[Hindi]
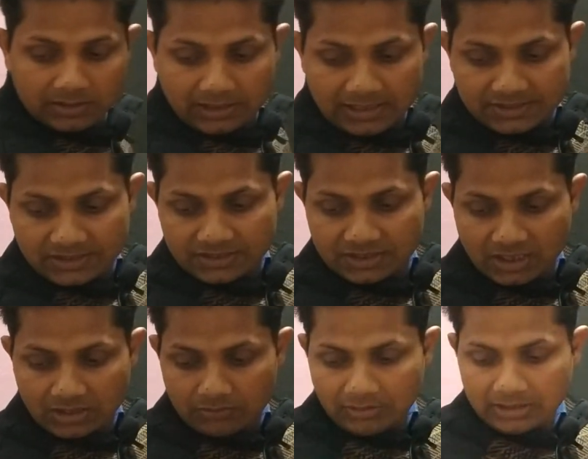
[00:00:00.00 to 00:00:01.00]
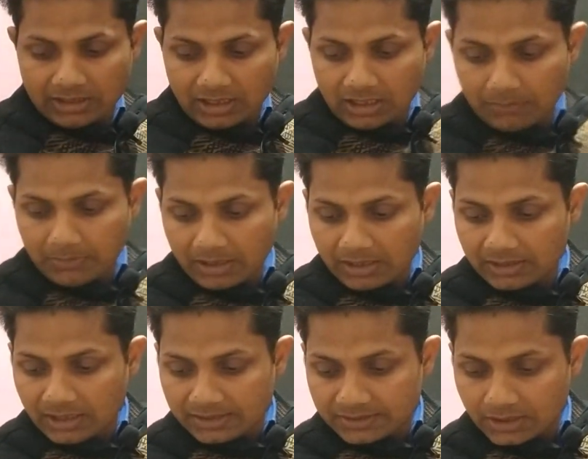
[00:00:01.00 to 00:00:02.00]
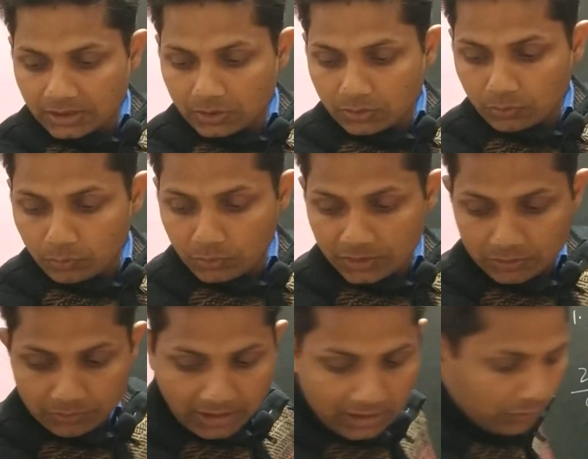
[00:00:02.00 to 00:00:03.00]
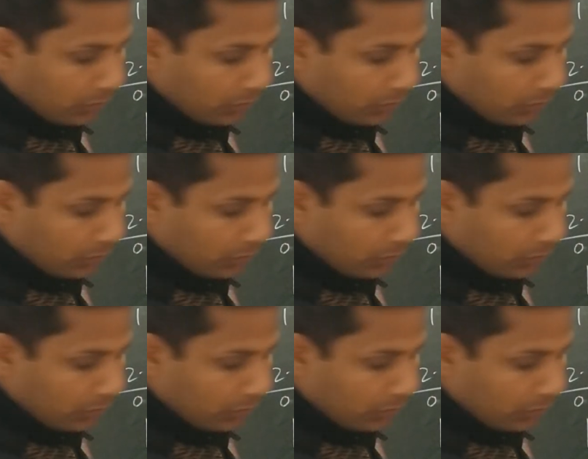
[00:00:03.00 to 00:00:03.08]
के सी इजिकल टू आ जाएगा हमारा यहाँ सर टू इंटू टेन